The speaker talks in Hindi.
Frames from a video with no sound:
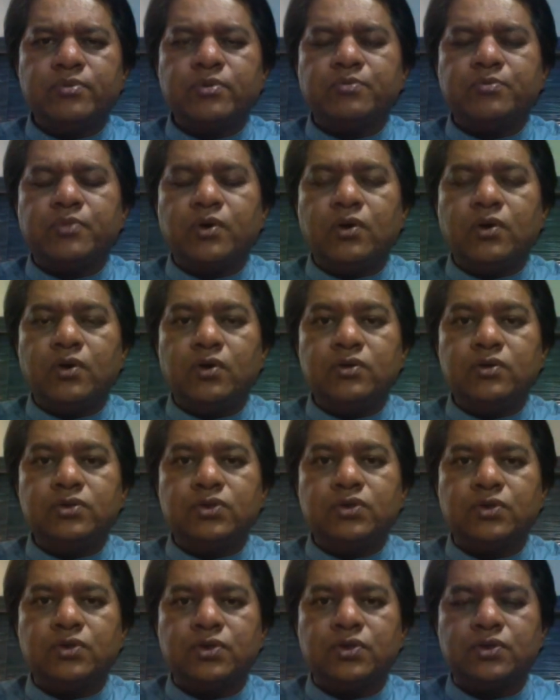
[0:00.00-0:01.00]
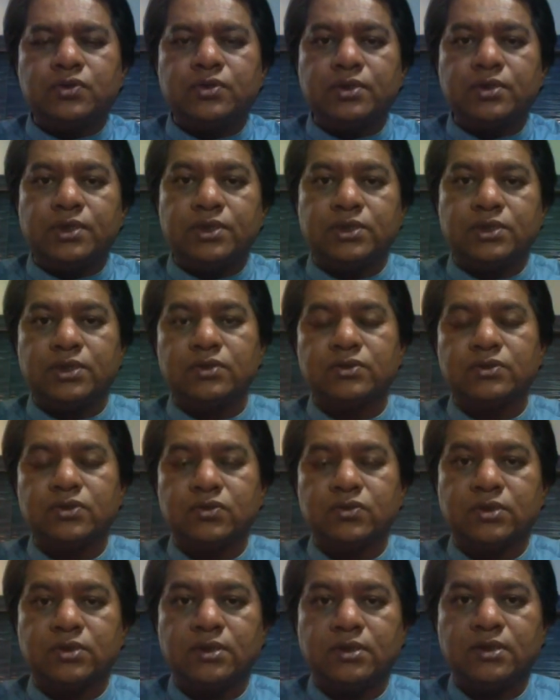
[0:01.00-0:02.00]
तो बहुत छोटे छोटे रीजंस
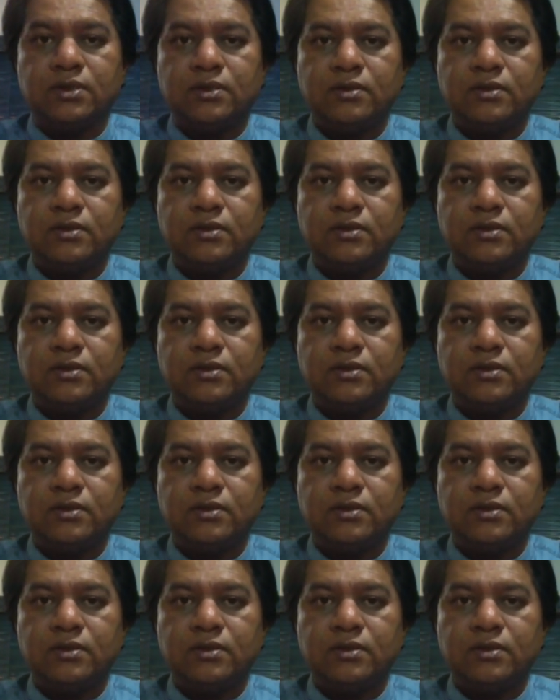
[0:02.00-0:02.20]
होते हैं